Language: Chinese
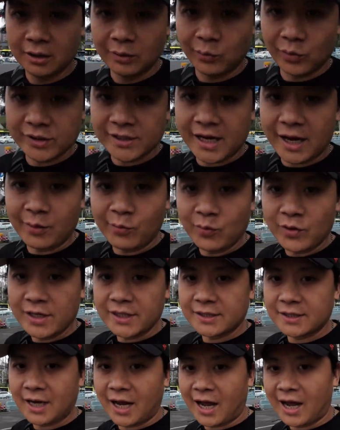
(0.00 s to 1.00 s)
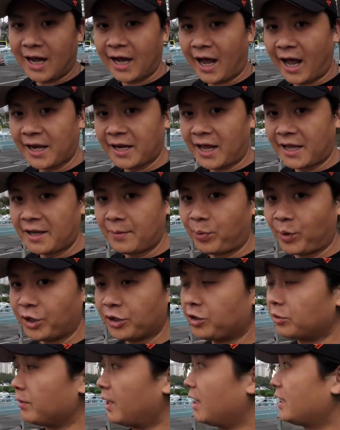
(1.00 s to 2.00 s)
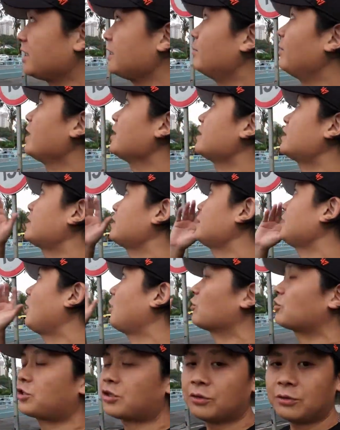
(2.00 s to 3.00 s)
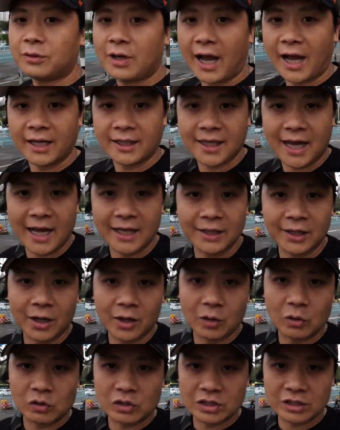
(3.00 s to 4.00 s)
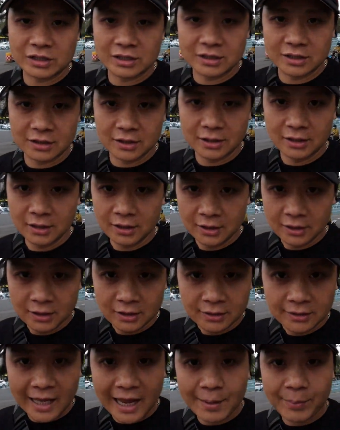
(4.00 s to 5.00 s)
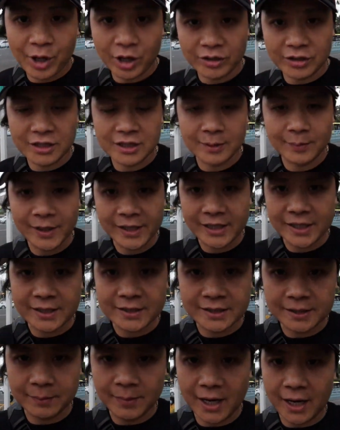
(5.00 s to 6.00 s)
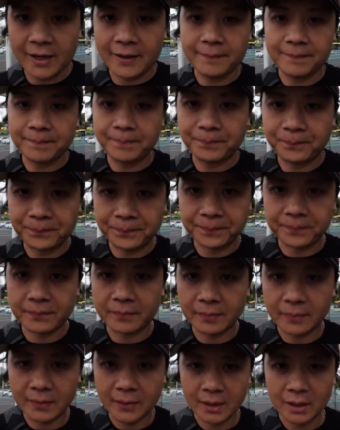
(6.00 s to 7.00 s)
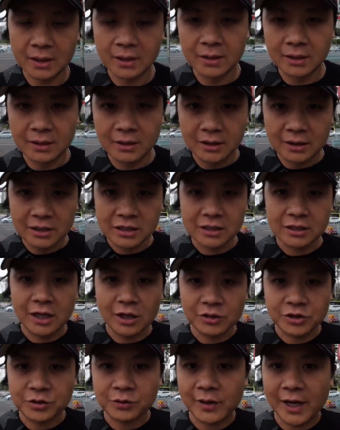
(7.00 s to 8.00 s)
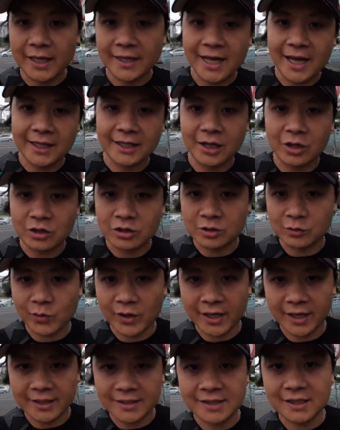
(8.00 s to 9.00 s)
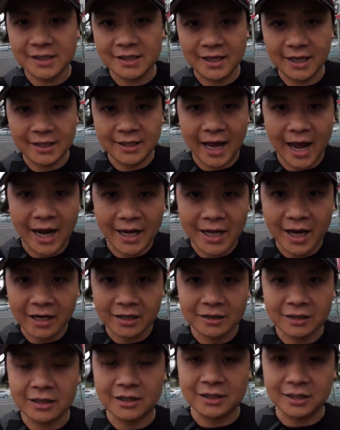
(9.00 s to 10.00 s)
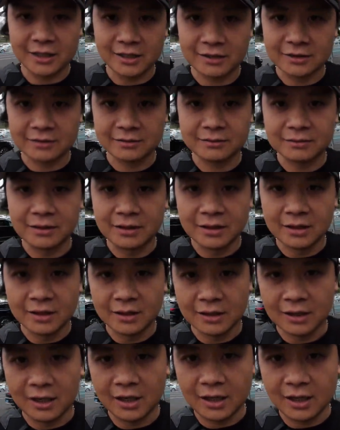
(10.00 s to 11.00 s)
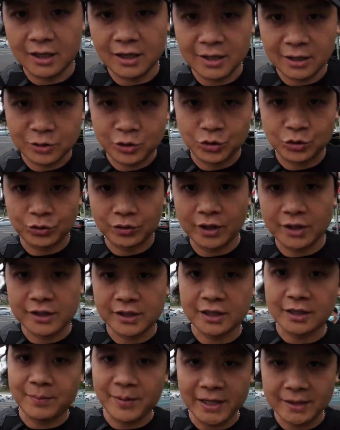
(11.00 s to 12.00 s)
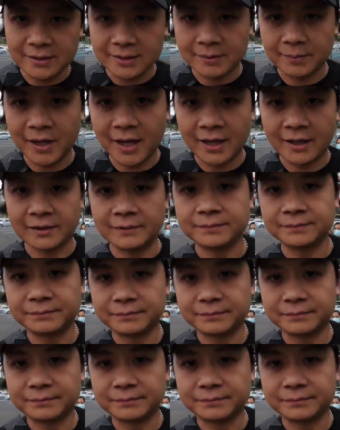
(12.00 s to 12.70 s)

我想问一下海南的朋友们，你们知道秋海大道是代表着什么意思吗？知道秋海大道是为了纪念哪两个人，呃，取的这个名字吗？